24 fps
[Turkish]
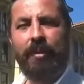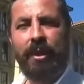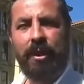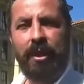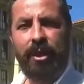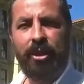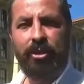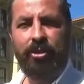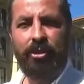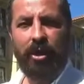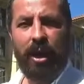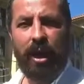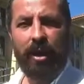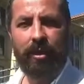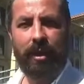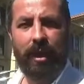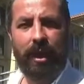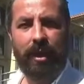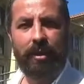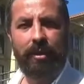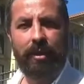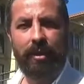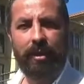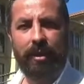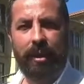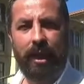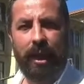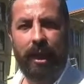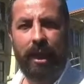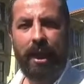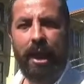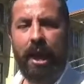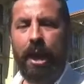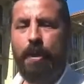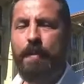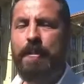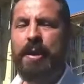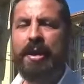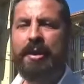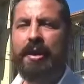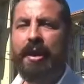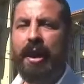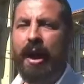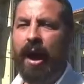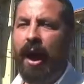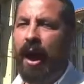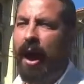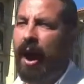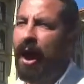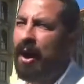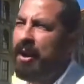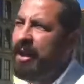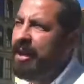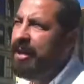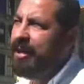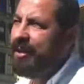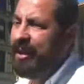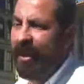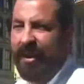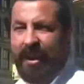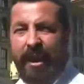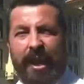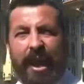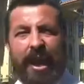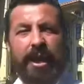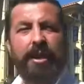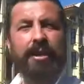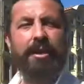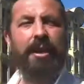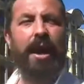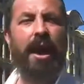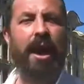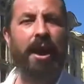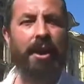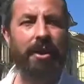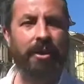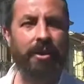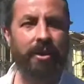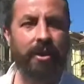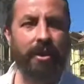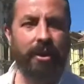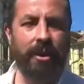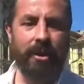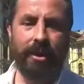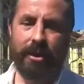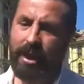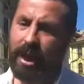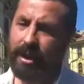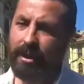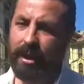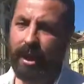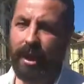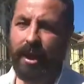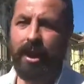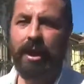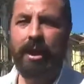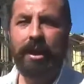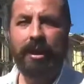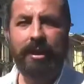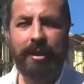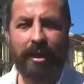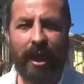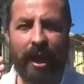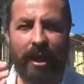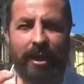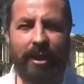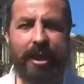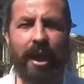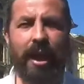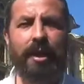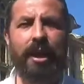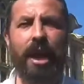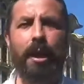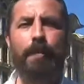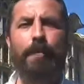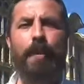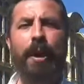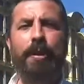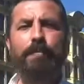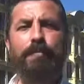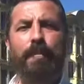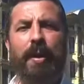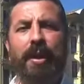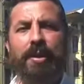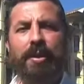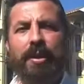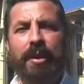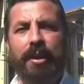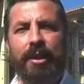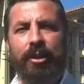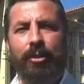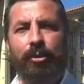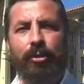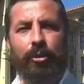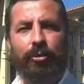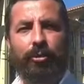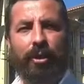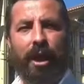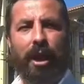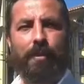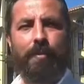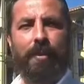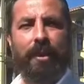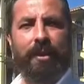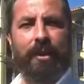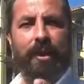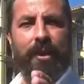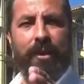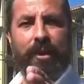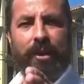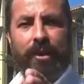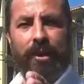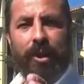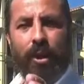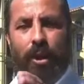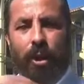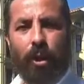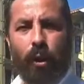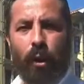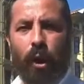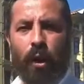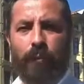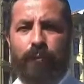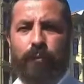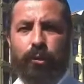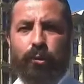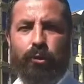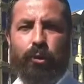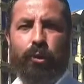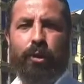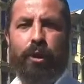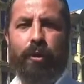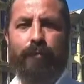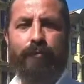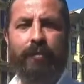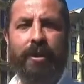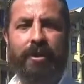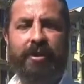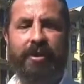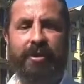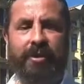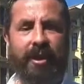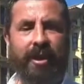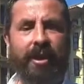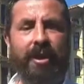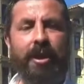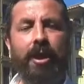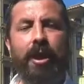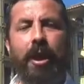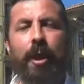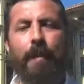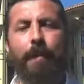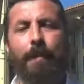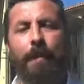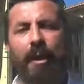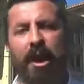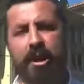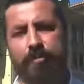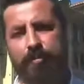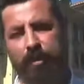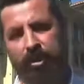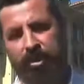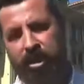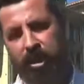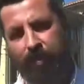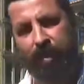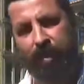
inşaat halinde bir harik dedeganlar ya da tayyare apartmanlarını göstermektedir. O fotoğrafla sizi baş başa